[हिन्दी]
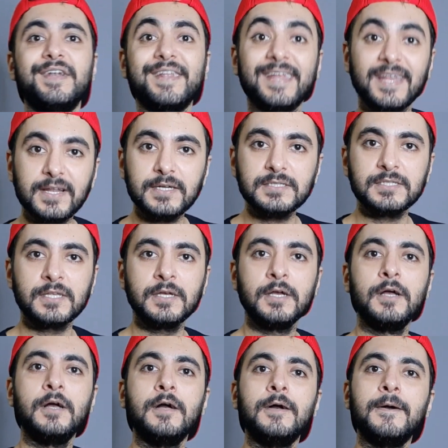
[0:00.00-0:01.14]
ट्रेनर्स
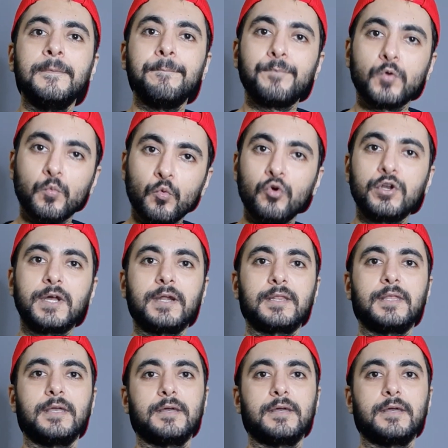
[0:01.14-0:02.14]
प्रमोट करते